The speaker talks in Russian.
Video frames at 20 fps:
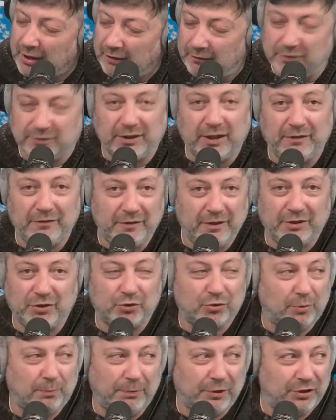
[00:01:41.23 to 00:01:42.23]
Вы знаете, видите,
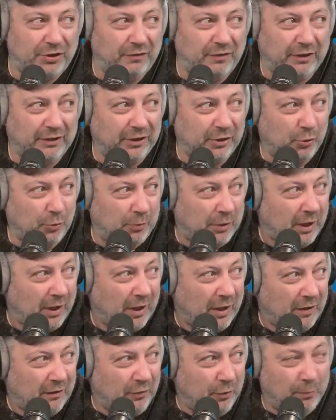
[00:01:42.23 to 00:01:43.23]
что почти как и лю,
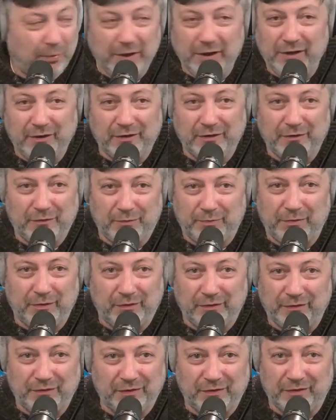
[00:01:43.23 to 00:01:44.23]
любые в, в,
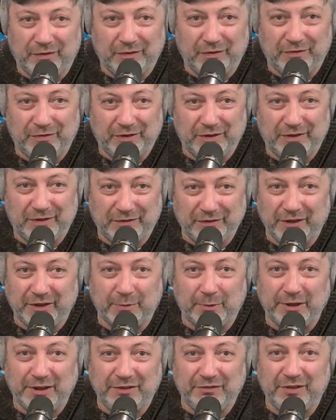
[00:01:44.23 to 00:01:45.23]
в, в
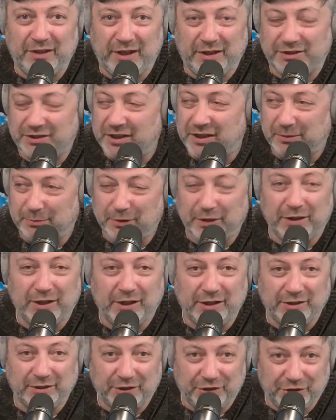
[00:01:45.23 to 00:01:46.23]
нормативной лексике
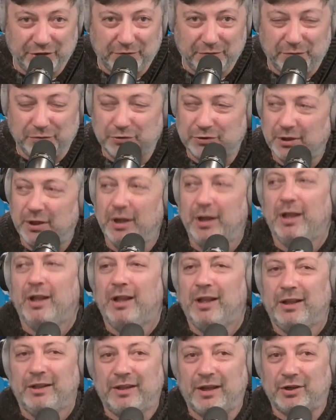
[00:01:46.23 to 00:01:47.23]
комментарии зачитываются.
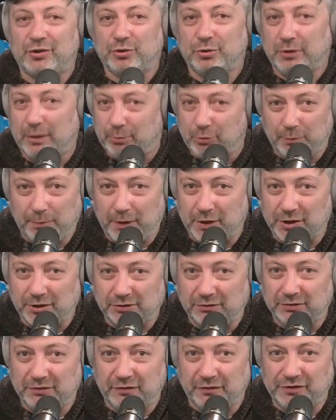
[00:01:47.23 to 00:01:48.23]
Так что добро
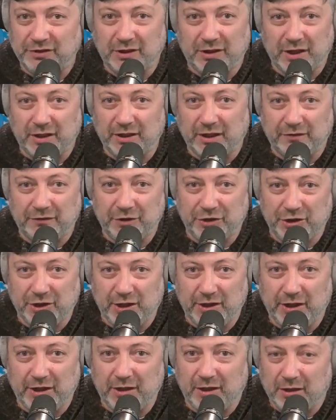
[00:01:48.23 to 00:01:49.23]
пожаловать во всех городах
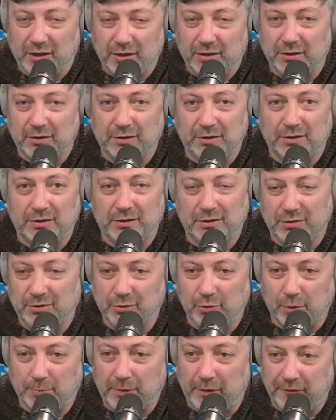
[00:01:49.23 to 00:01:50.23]
вещания, э,
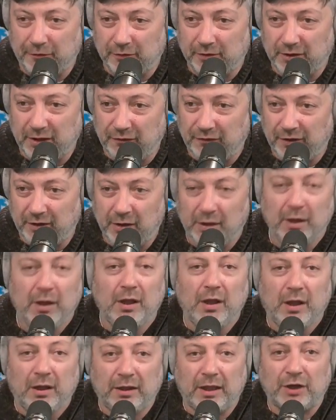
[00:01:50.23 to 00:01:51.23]
Нью-Йорк, Майами, Филадельфия.
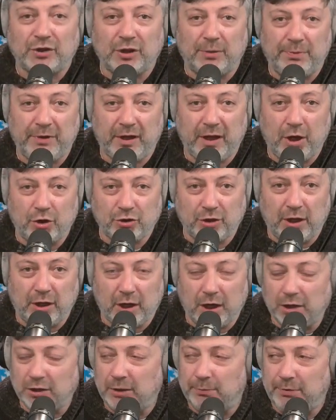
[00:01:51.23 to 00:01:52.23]
Также Application
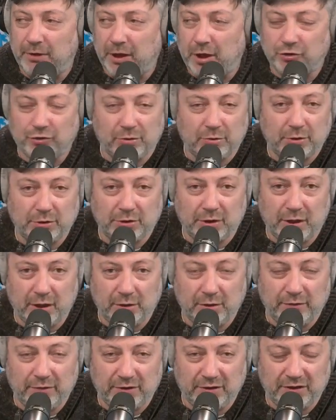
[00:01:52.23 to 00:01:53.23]
iHeart, Application Улица,
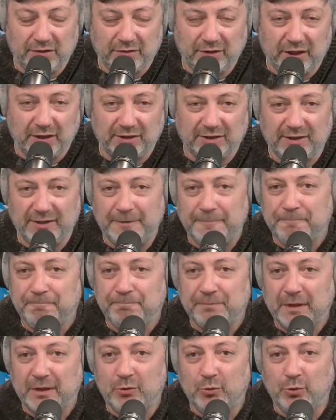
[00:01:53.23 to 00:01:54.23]
Радио везде в нации.
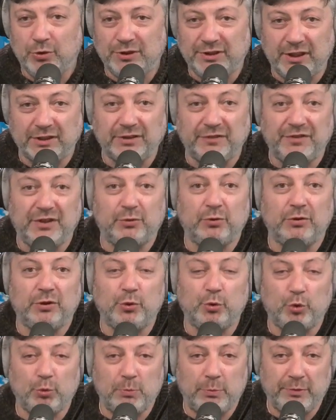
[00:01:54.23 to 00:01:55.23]
Ну, естественно, все, кто на
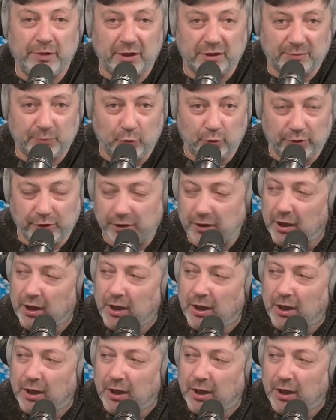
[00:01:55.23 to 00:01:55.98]
Ютубе меня смотрит.